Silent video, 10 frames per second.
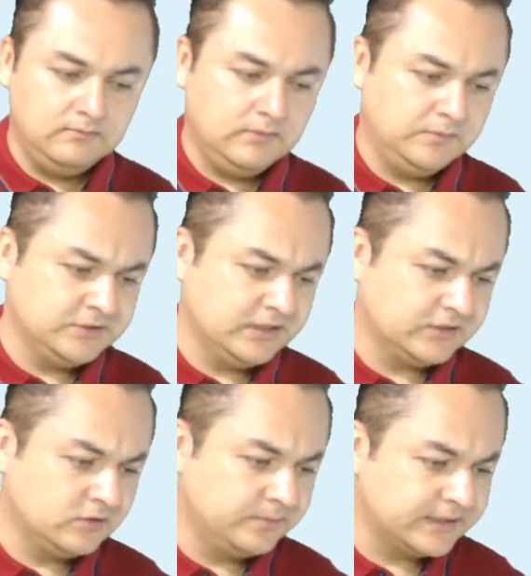Vamos a
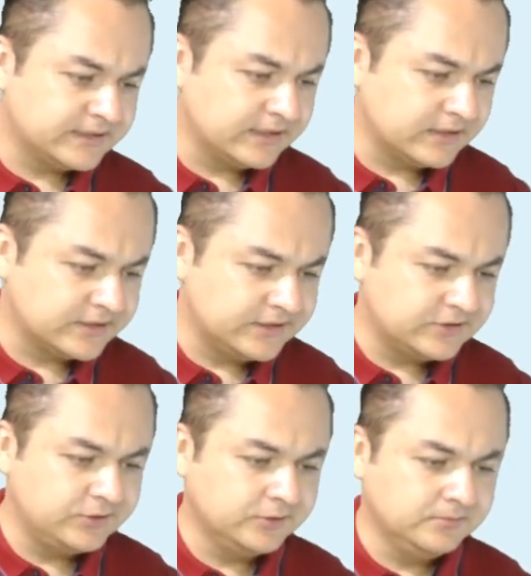resolver este
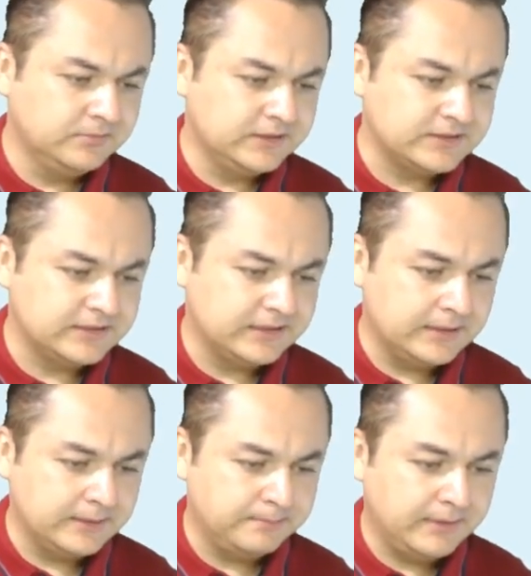ejercicio.
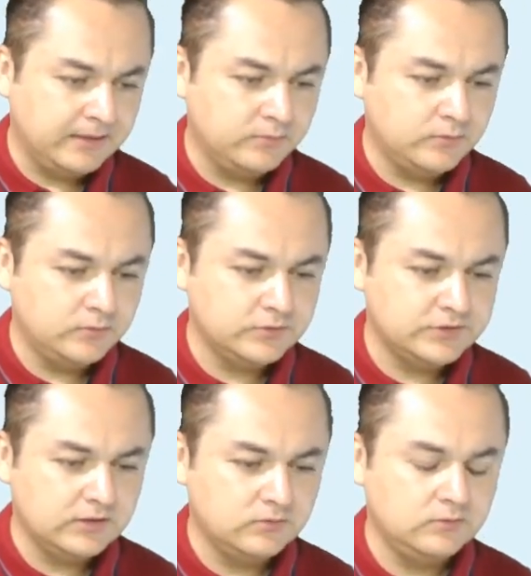Dice,
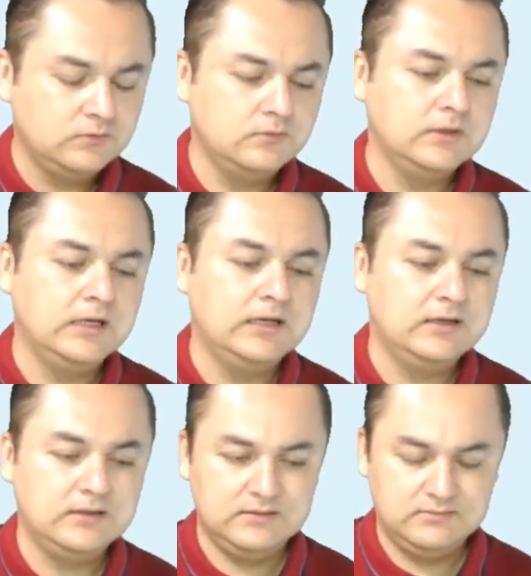vamos a algún
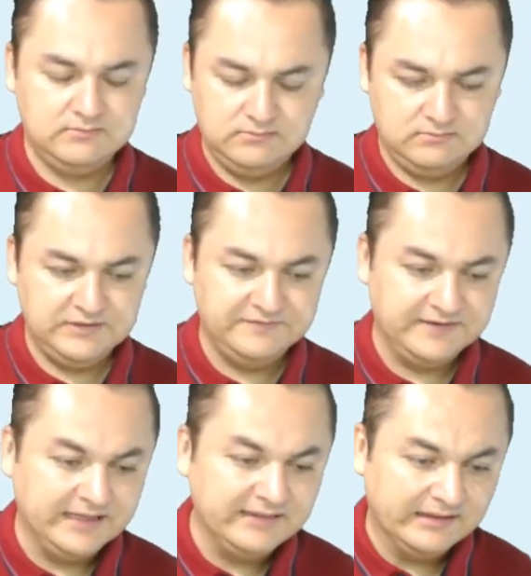lugar
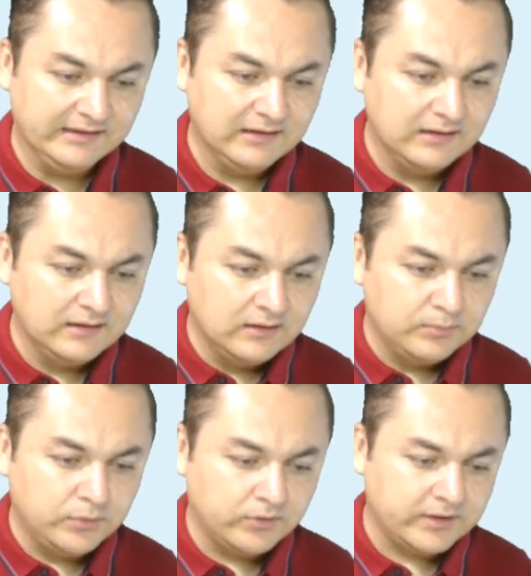diferente
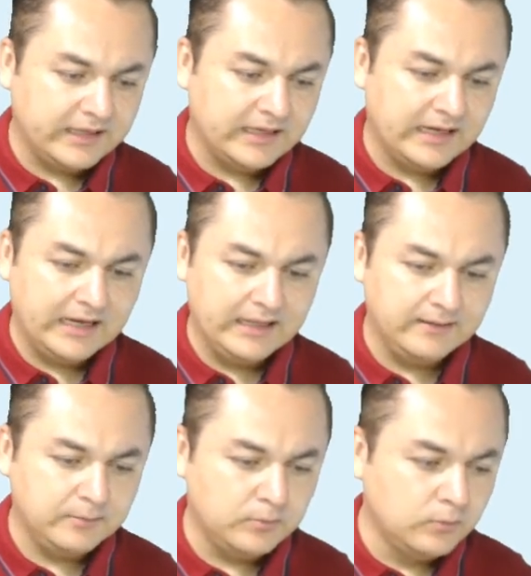porque
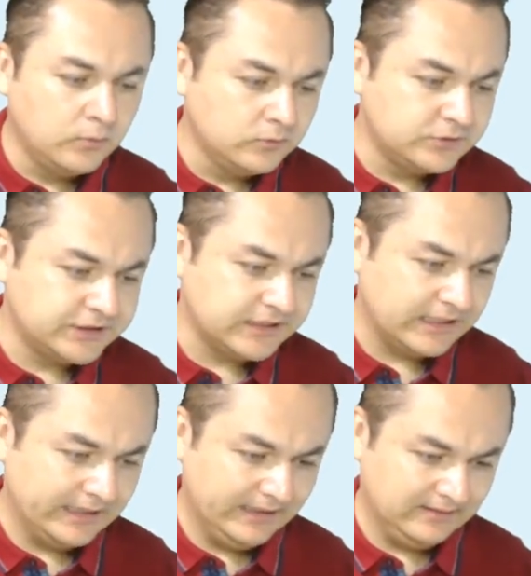hay
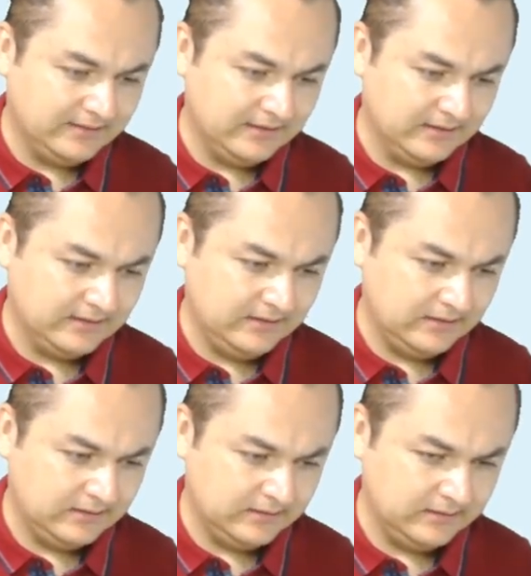mucha gente
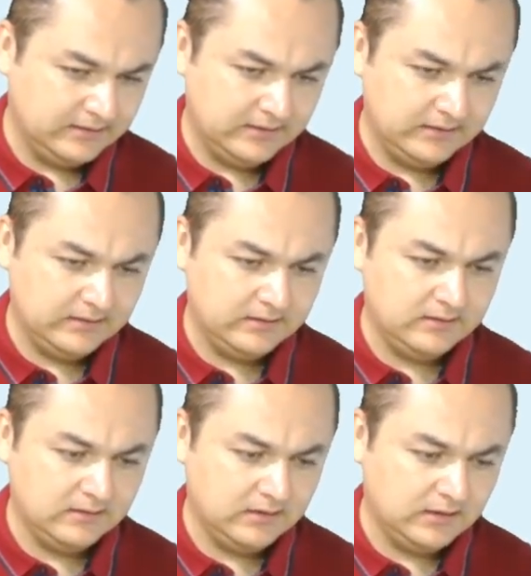aquí.
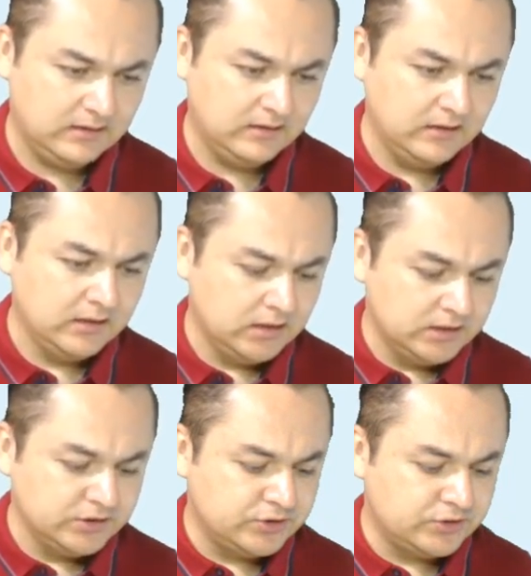There are
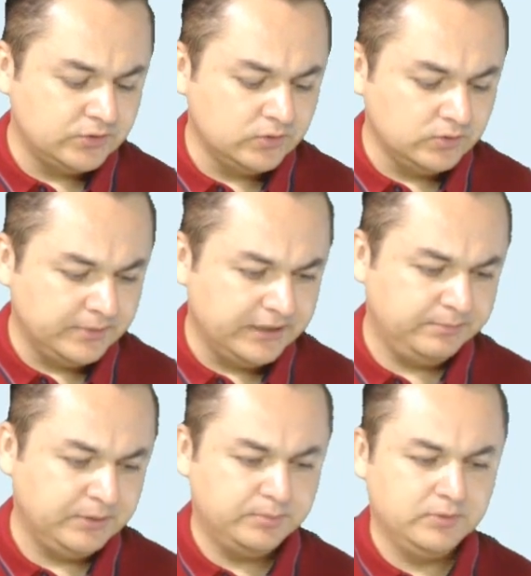too many
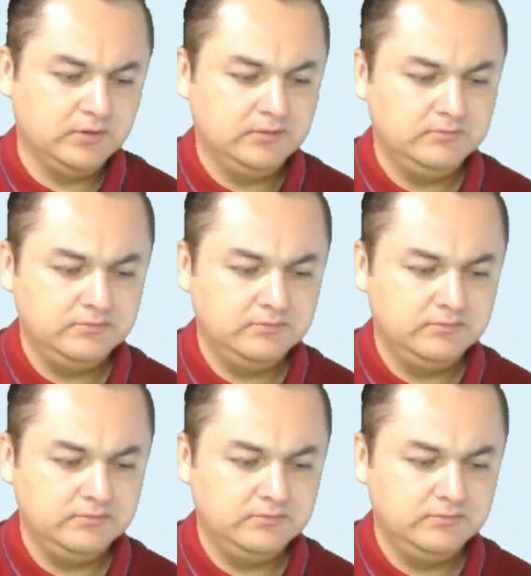people.